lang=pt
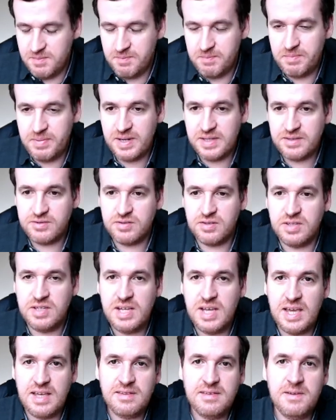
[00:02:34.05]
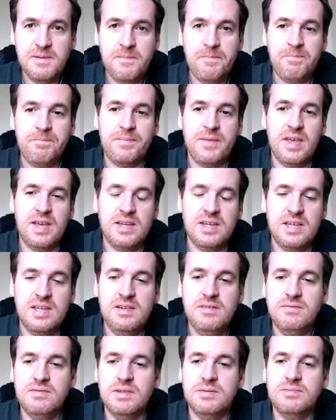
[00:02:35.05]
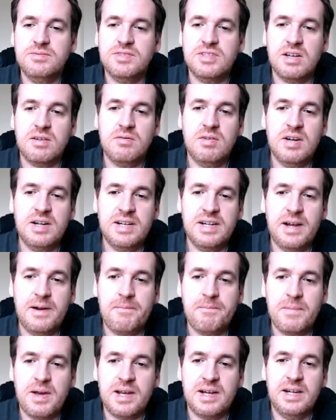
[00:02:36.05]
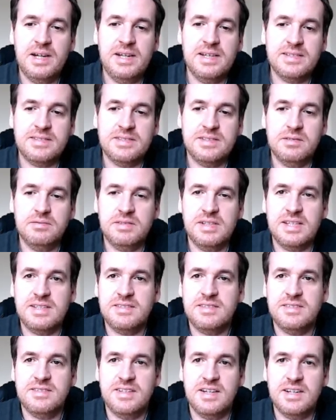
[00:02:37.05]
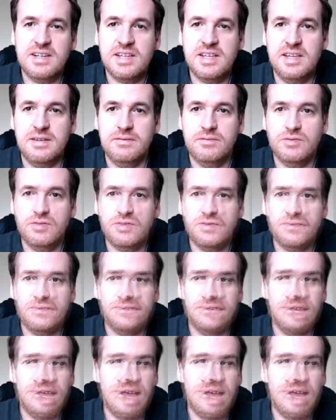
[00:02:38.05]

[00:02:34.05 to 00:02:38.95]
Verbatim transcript: Pressione Enter e vamos aguardar a criação desses arquivos.